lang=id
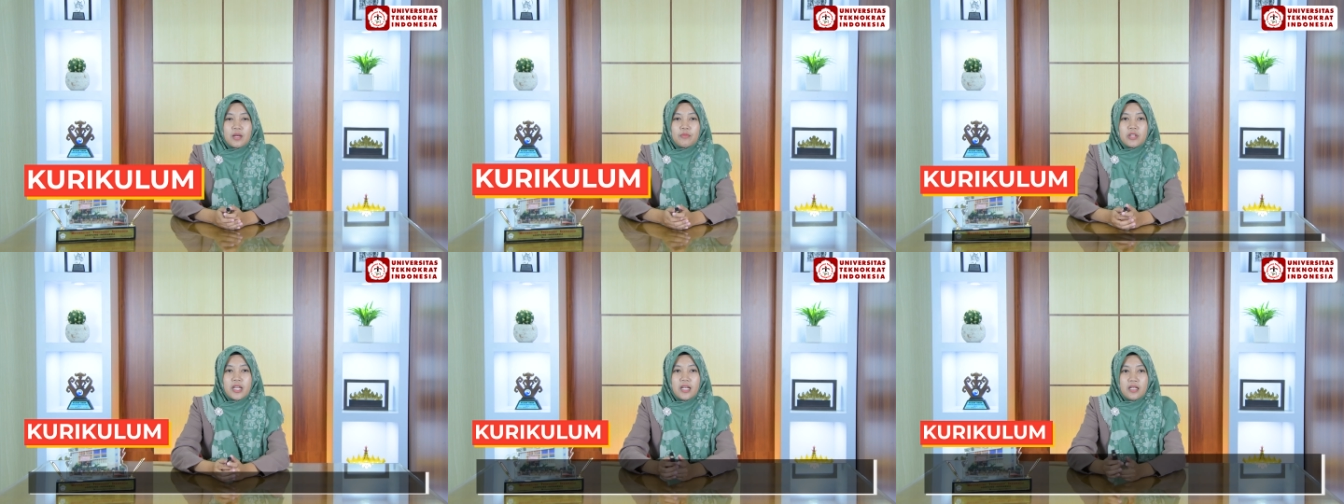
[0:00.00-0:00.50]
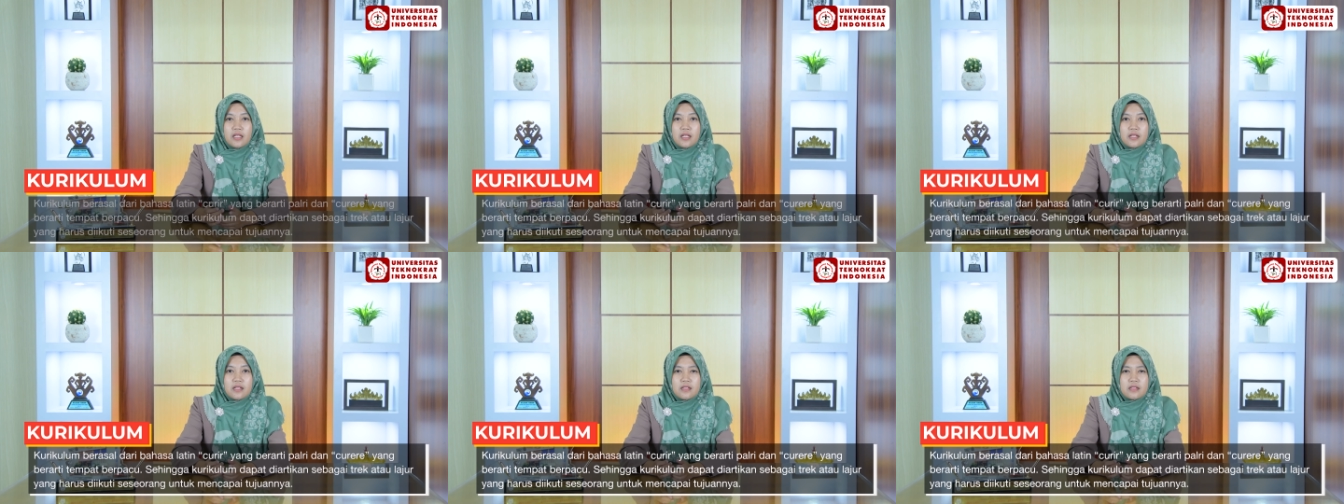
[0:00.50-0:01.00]
Kemudian
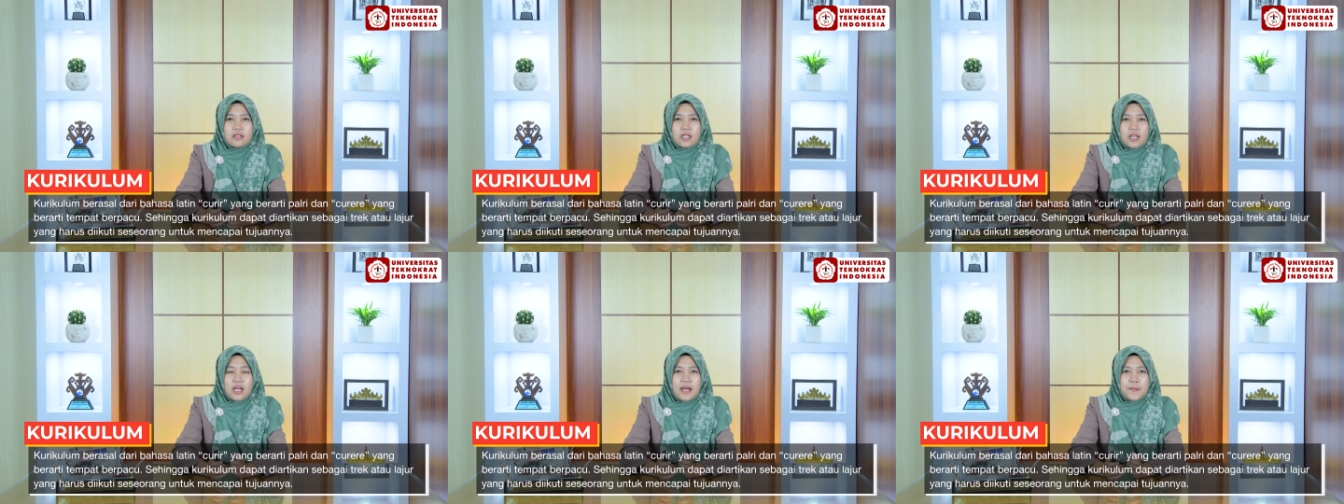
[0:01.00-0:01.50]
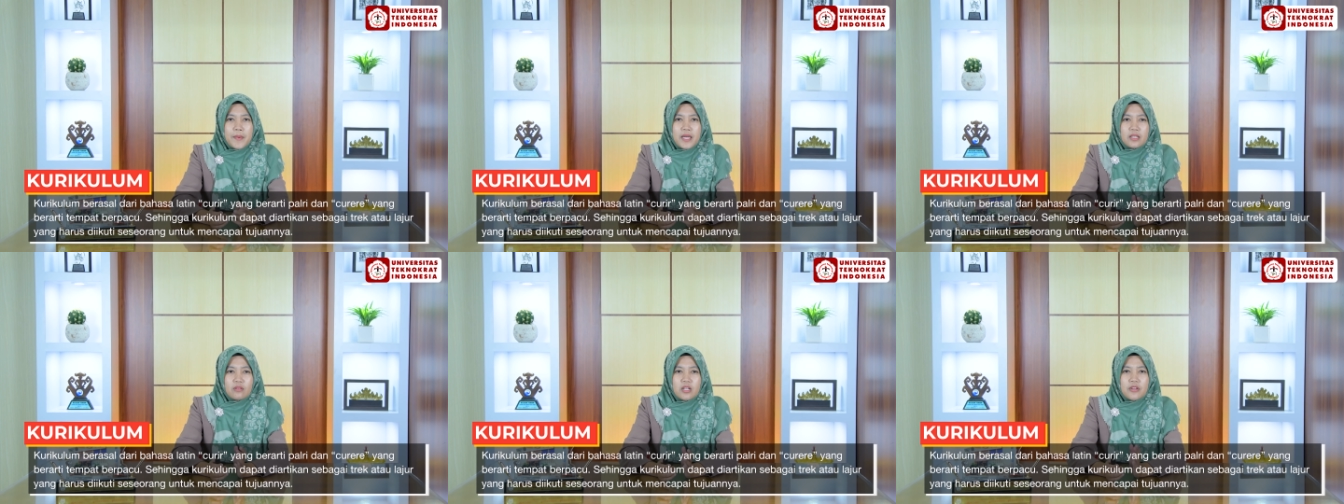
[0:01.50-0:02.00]
eh, apa
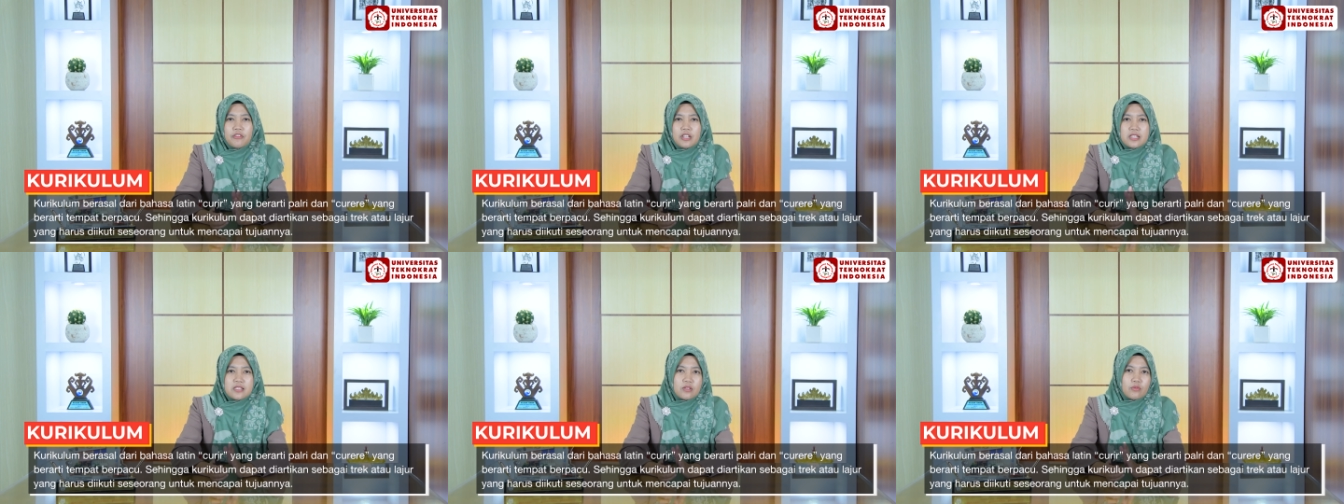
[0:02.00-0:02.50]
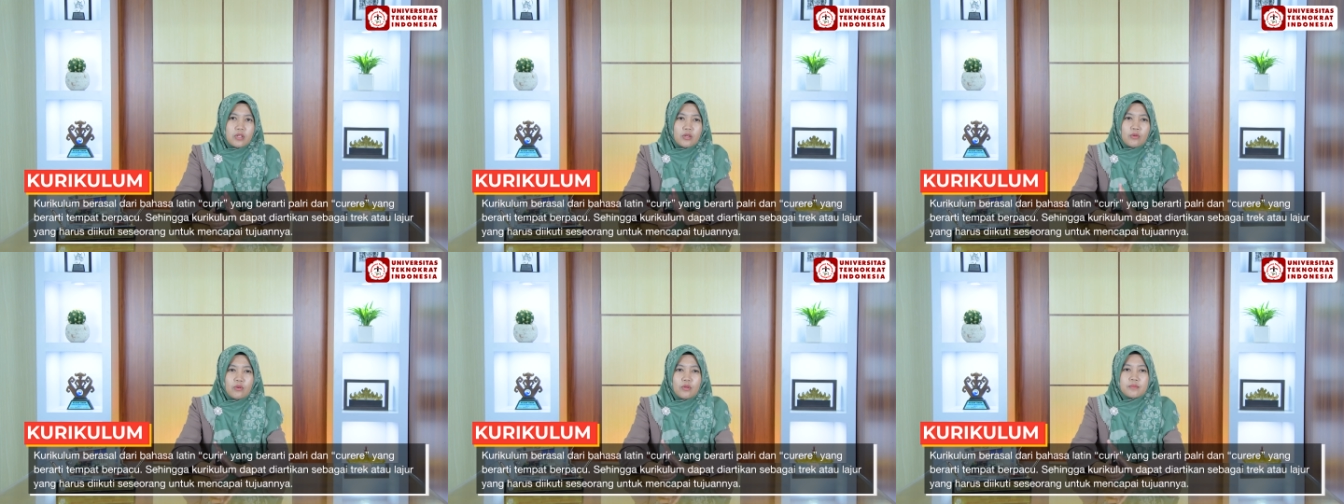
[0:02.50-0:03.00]
itu definisi
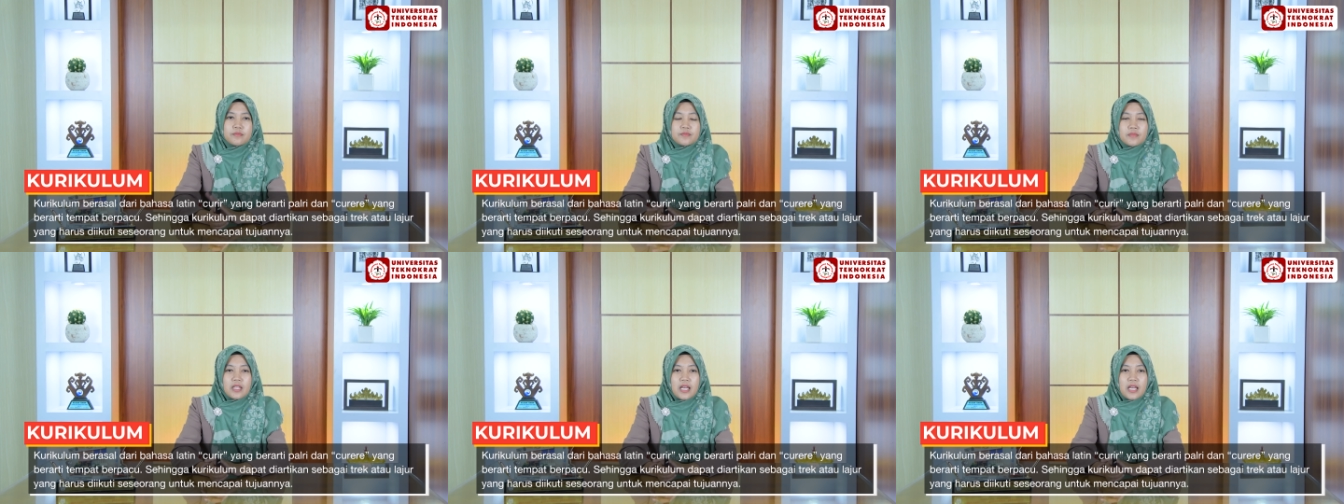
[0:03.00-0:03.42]
kurikulum?